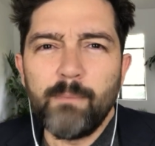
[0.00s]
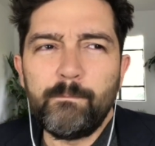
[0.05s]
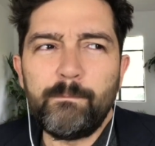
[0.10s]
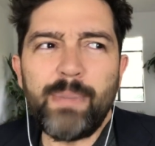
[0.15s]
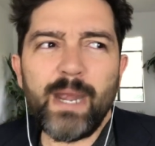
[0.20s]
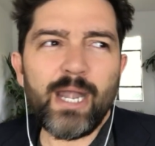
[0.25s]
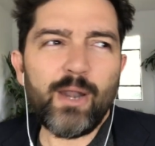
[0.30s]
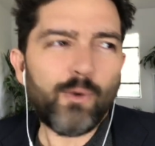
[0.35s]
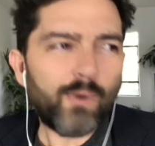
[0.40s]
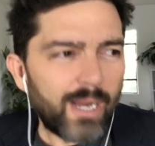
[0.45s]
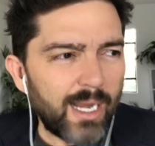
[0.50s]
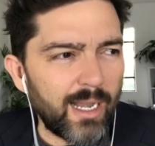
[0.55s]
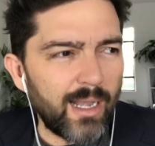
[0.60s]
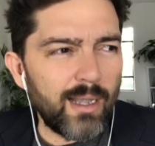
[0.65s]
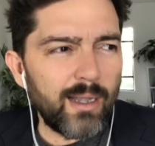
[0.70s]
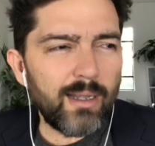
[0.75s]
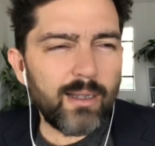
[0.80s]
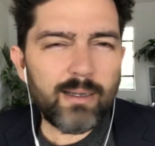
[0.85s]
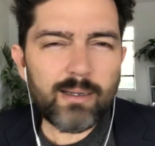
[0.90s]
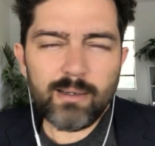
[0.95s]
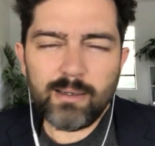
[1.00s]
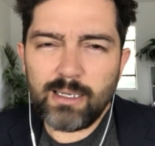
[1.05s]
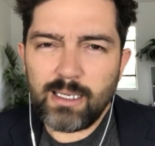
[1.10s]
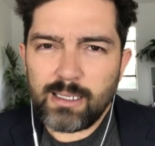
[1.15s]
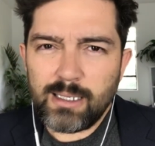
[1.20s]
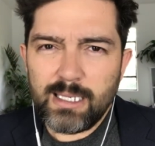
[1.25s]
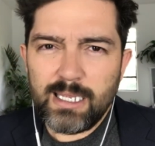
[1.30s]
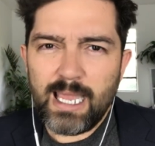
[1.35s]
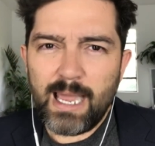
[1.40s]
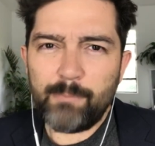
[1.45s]
pero él
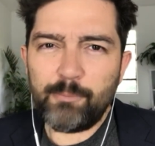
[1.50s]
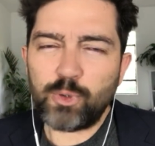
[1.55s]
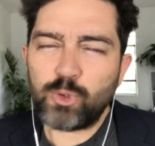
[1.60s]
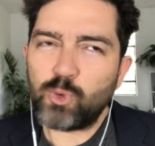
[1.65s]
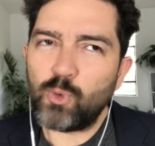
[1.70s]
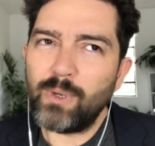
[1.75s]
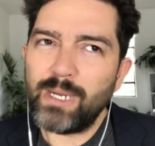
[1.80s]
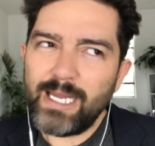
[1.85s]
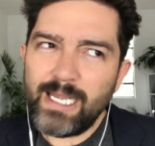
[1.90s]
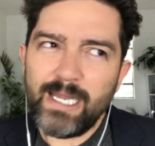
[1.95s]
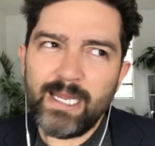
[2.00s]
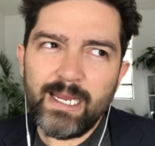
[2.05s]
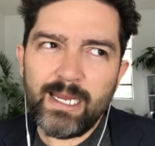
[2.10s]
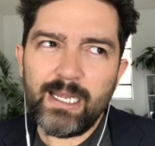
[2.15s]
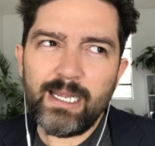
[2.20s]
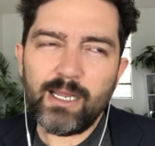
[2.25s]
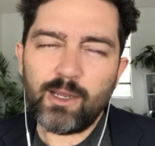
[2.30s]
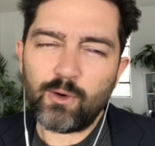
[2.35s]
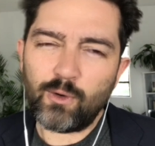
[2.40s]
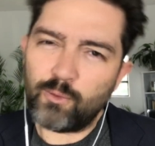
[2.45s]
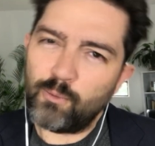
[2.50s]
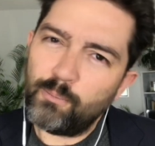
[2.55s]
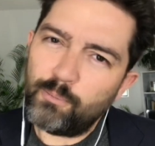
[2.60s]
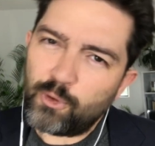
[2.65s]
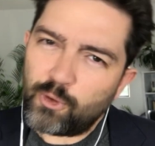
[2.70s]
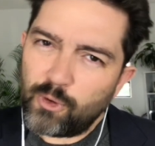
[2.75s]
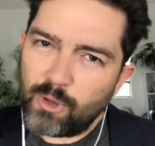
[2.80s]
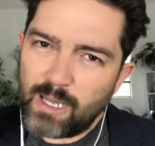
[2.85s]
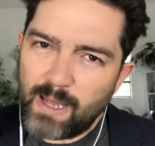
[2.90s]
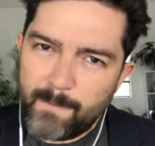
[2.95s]
decía, pues un con un
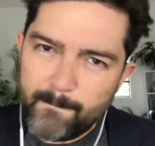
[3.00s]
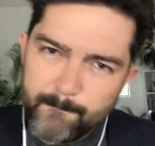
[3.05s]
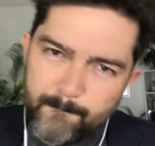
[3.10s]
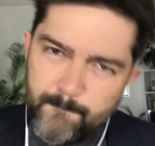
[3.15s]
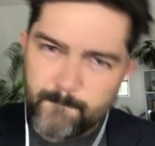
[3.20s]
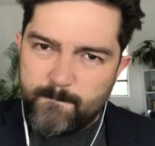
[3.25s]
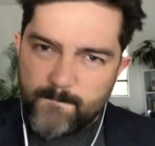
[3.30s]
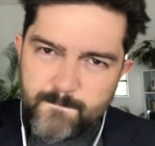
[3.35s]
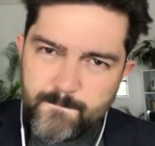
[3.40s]
poco de,